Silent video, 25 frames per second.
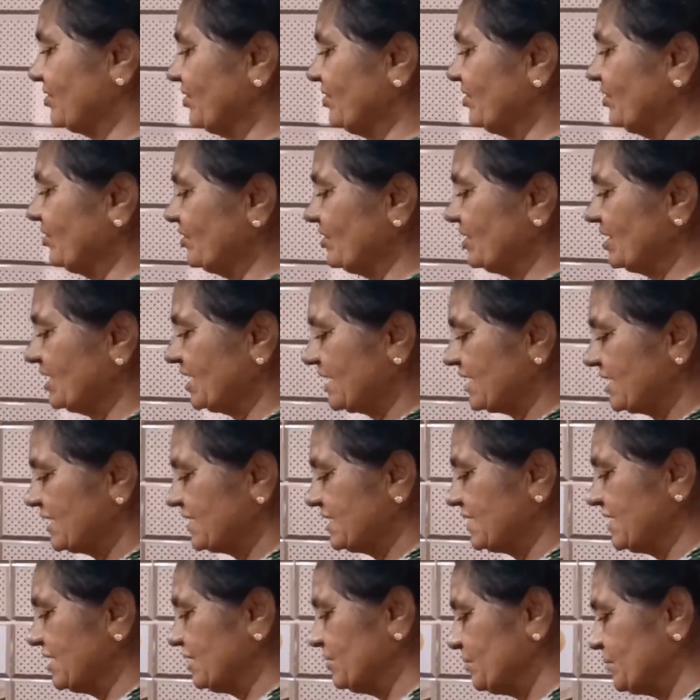మండే రోజు
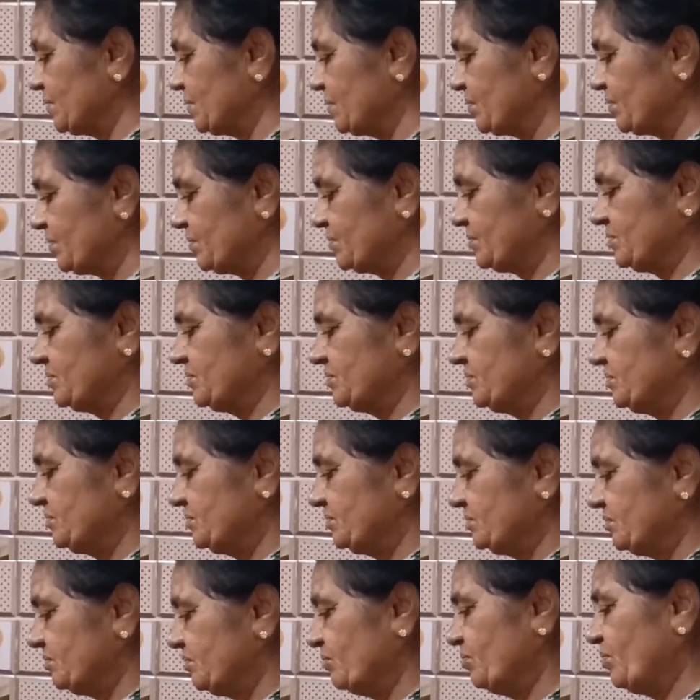మార్నింగ్ నుంచి
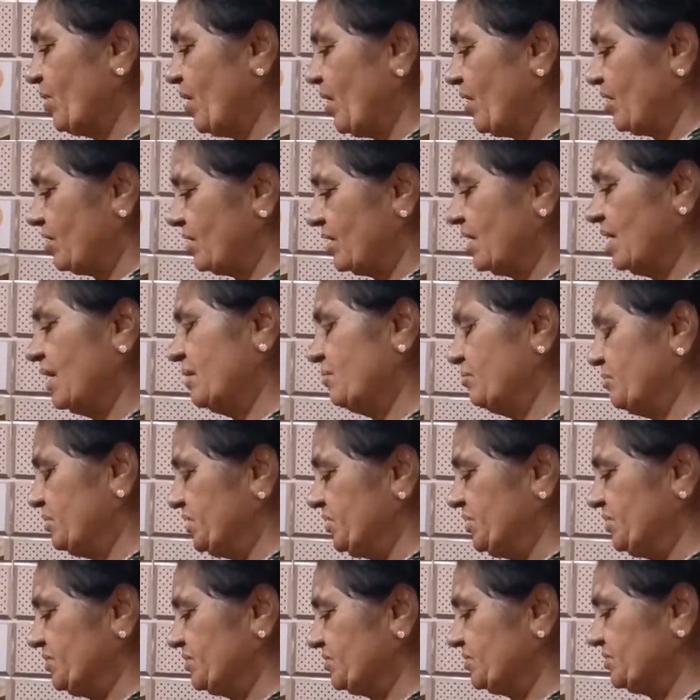సిక్స్ థర్టీ నుంచి లెవెన్
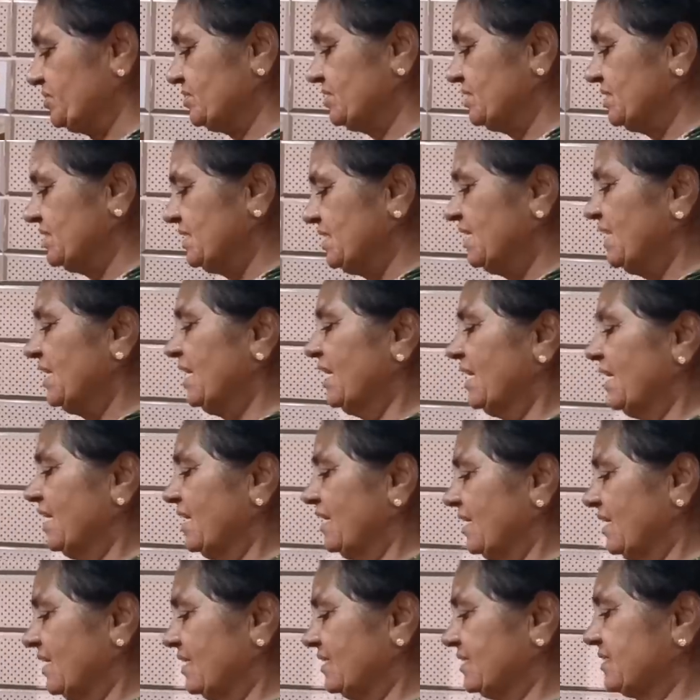వరకు షూట్ చేశాను
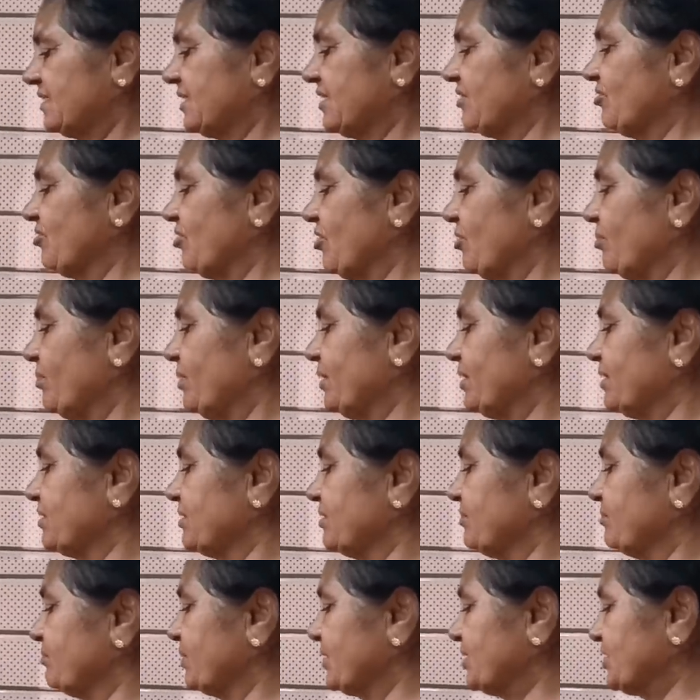ఈరోజు వీడియో అంతా
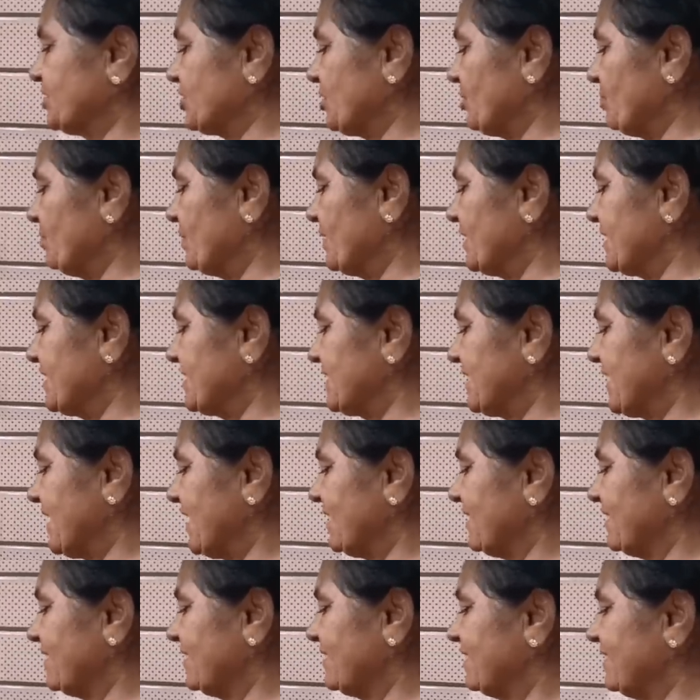చూద్దాం
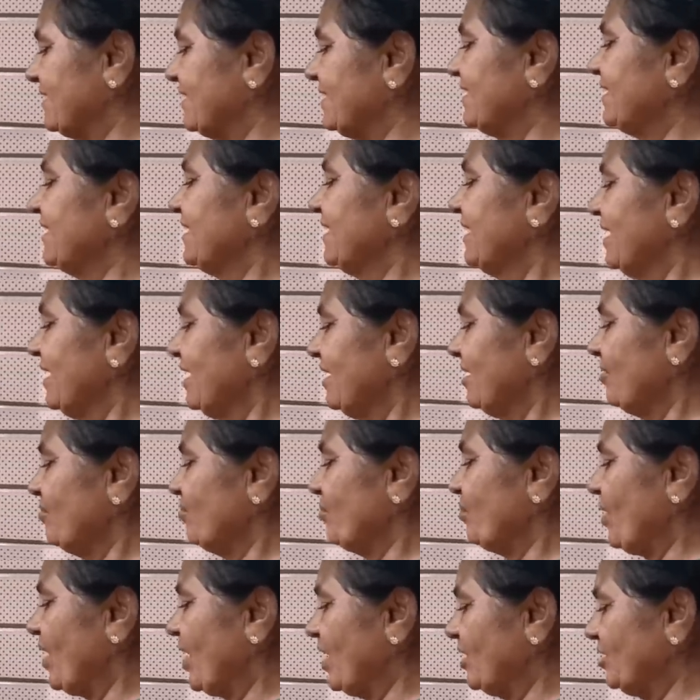ఇక్కడైతే మా అత్తమ్మ
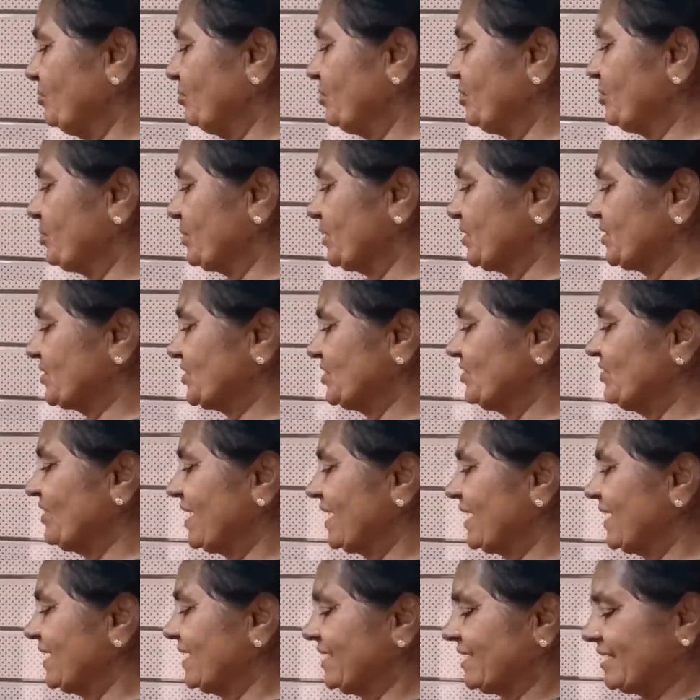బియ్యం పాయసం
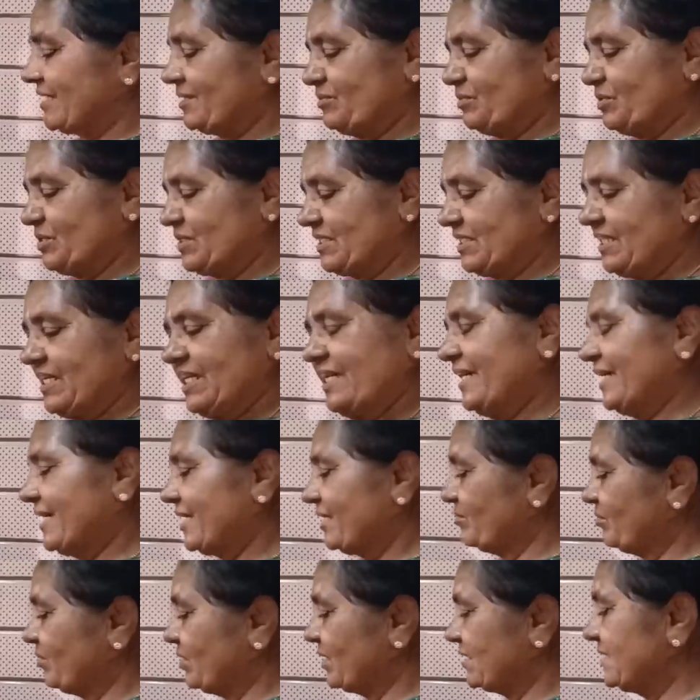వండుతున్నారు మార్నింగ్ మార్నింగ్
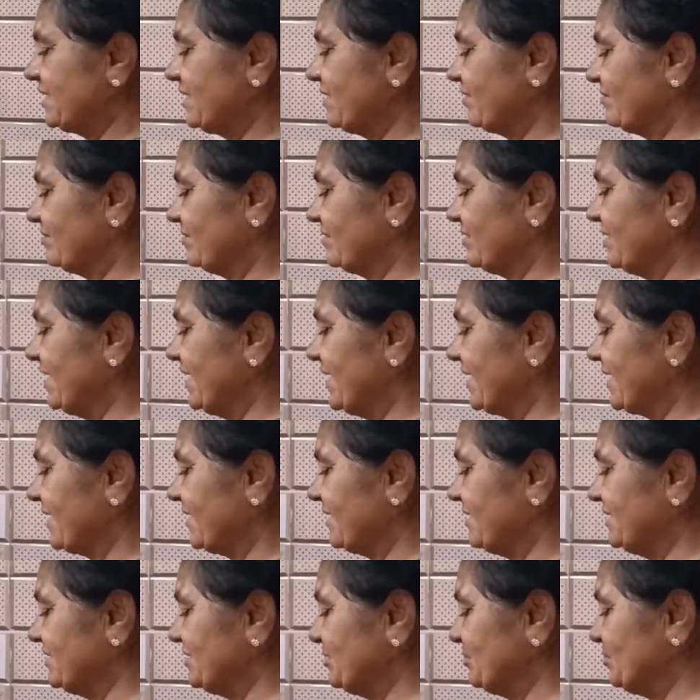సిక్స్ థర్టీకే స్టార్ట్
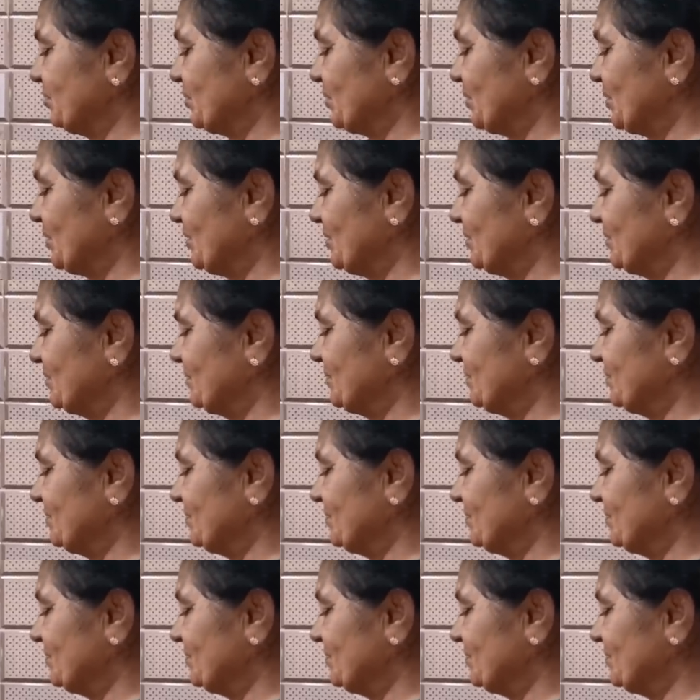చేసేసారనమాట